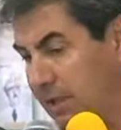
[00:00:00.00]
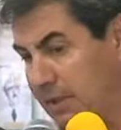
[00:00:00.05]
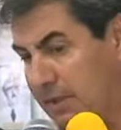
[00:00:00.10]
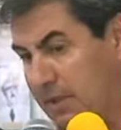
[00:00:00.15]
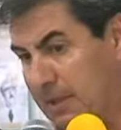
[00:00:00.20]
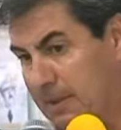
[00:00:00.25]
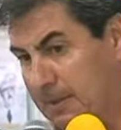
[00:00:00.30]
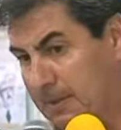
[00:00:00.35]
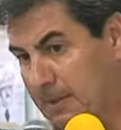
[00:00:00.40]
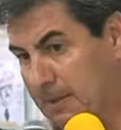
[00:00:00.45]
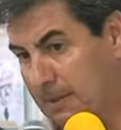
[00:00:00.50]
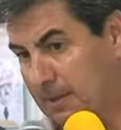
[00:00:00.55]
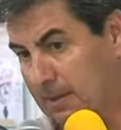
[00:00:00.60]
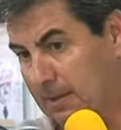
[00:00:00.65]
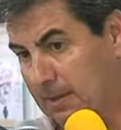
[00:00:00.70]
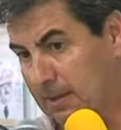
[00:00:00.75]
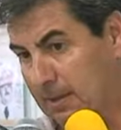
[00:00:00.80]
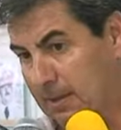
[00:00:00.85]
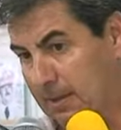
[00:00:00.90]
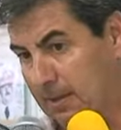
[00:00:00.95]
Plata.
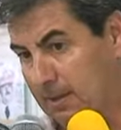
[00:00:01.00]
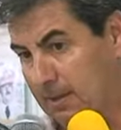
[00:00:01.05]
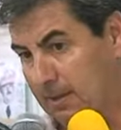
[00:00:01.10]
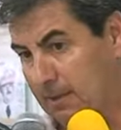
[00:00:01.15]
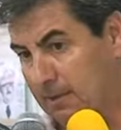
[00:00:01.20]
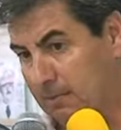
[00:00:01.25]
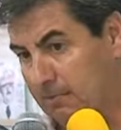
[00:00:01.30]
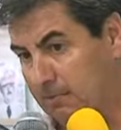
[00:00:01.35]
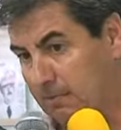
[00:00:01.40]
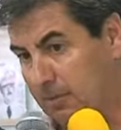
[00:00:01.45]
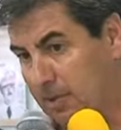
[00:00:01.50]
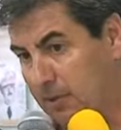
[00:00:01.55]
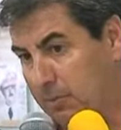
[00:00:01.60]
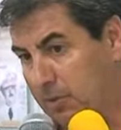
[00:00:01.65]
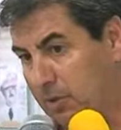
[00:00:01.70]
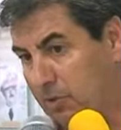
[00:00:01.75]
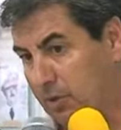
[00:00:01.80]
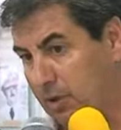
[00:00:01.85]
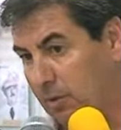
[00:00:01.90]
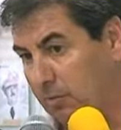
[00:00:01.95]

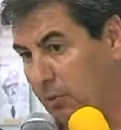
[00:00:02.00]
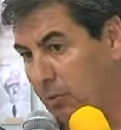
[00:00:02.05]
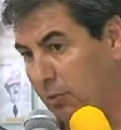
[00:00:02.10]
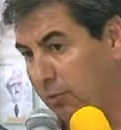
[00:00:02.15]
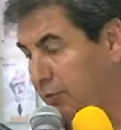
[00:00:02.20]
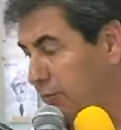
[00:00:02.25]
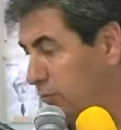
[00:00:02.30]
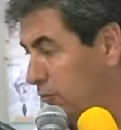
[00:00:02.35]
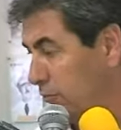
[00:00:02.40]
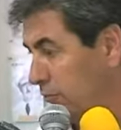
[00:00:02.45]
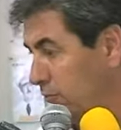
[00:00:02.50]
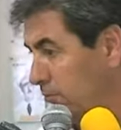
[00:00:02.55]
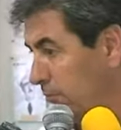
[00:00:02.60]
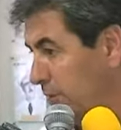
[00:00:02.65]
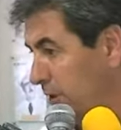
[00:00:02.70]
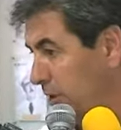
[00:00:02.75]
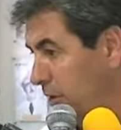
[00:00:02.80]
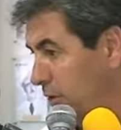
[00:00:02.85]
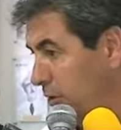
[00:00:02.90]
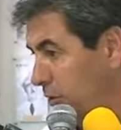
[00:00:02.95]
repito, tampoco es un
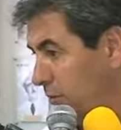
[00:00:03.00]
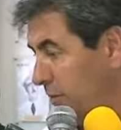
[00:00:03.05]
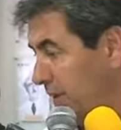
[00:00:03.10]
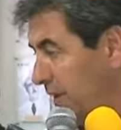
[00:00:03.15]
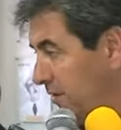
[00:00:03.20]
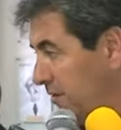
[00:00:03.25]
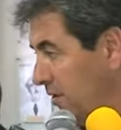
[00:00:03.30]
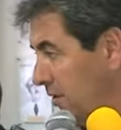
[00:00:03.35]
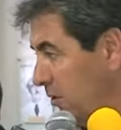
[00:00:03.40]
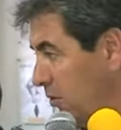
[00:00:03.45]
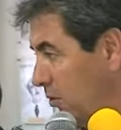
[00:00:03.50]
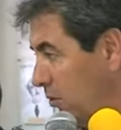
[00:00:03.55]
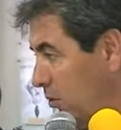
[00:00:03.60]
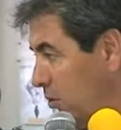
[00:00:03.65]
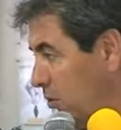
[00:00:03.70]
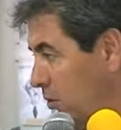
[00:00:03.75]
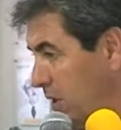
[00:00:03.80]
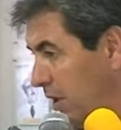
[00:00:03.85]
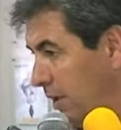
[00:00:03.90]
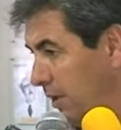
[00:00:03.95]
periodo para hacer
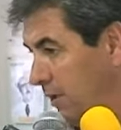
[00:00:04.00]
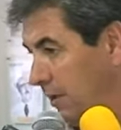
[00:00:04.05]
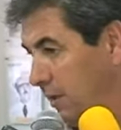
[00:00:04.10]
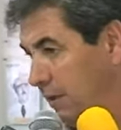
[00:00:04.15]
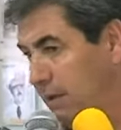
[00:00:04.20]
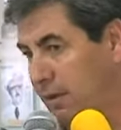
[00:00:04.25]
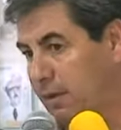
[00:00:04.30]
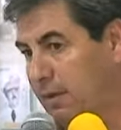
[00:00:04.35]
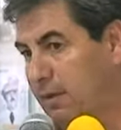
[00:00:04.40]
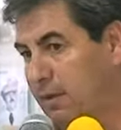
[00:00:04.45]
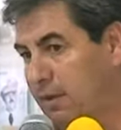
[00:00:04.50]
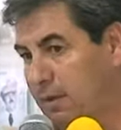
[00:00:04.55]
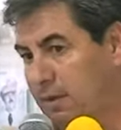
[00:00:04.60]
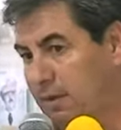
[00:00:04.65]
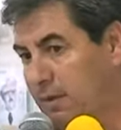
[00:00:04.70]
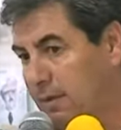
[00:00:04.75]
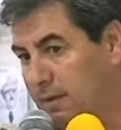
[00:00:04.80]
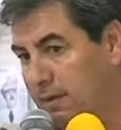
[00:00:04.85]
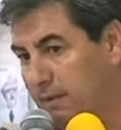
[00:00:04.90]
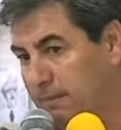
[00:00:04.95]
locuras,
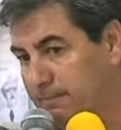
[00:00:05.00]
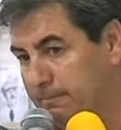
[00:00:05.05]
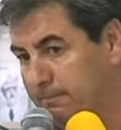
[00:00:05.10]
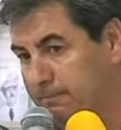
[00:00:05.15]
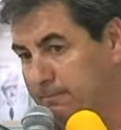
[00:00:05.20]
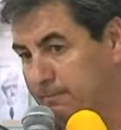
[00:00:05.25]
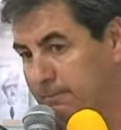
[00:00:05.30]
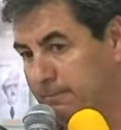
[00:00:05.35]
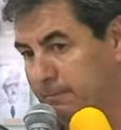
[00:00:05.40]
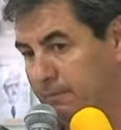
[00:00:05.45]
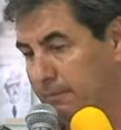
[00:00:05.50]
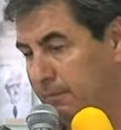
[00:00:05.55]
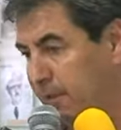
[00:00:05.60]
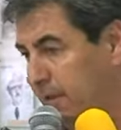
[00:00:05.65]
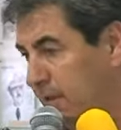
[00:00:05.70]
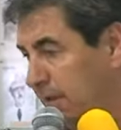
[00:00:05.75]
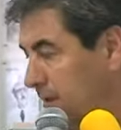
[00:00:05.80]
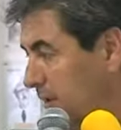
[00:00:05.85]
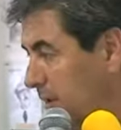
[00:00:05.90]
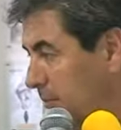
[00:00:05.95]
de
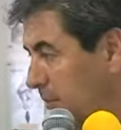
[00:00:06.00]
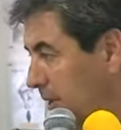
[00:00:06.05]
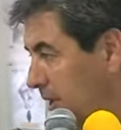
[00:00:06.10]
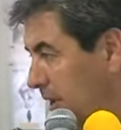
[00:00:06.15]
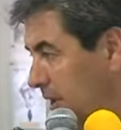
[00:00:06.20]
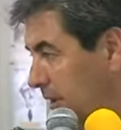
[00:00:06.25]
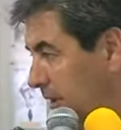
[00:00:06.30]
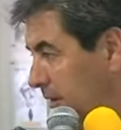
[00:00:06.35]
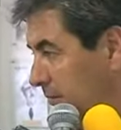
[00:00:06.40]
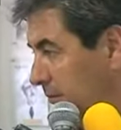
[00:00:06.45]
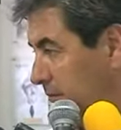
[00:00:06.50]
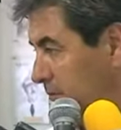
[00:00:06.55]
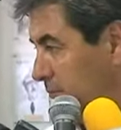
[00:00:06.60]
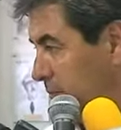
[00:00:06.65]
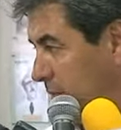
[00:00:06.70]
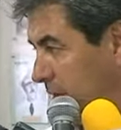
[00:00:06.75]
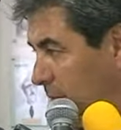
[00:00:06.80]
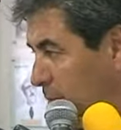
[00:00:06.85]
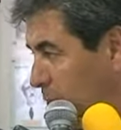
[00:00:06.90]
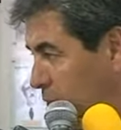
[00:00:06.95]
de determinar
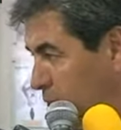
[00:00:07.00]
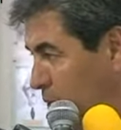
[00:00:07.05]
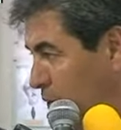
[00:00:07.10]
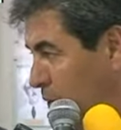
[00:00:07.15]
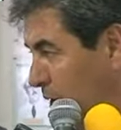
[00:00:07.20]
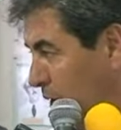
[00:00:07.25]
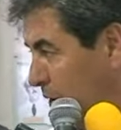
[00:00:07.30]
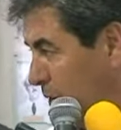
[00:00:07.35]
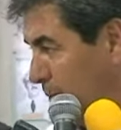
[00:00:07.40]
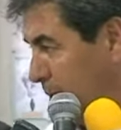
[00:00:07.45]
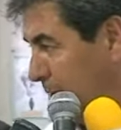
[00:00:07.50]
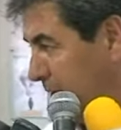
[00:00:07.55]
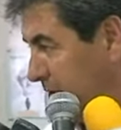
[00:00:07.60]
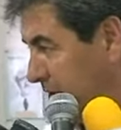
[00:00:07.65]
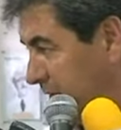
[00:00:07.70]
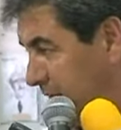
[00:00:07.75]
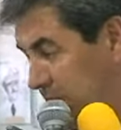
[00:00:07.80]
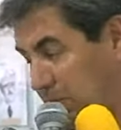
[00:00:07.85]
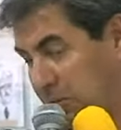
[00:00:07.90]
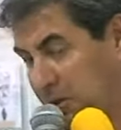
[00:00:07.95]
que, muchos jugadores no puedan
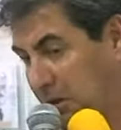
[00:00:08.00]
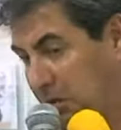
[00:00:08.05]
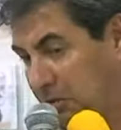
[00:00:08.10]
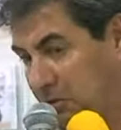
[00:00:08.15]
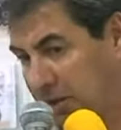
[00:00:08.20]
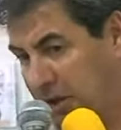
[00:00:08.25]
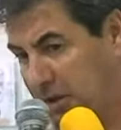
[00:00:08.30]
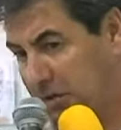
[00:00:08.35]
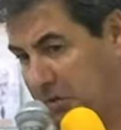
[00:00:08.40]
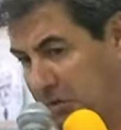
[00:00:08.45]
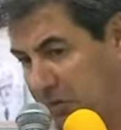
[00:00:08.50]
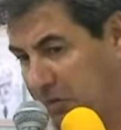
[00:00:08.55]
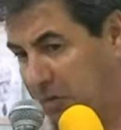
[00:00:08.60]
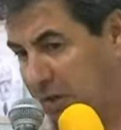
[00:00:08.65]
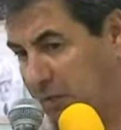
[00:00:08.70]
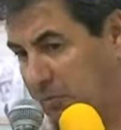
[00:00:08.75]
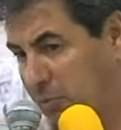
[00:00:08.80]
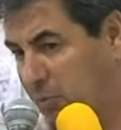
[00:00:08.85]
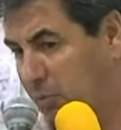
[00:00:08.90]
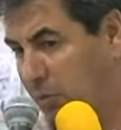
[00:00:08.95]
seguir, porque al contrario creo
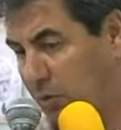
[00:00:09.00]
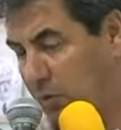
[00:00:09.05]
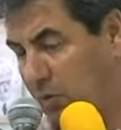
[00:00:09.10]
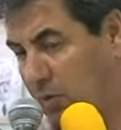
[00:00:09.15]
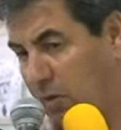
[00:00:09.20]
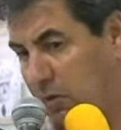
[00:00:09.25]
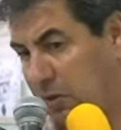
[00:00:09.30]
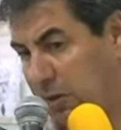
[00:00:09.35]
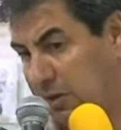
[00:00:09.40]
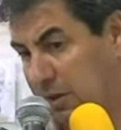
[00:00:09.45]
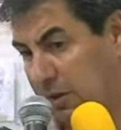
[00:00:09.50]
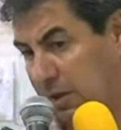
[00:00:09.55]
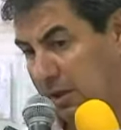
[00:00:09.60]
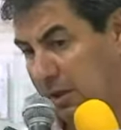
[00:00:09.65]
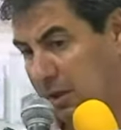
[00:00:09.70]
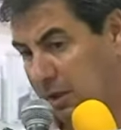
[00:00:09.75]
que hay muy buenos jugadores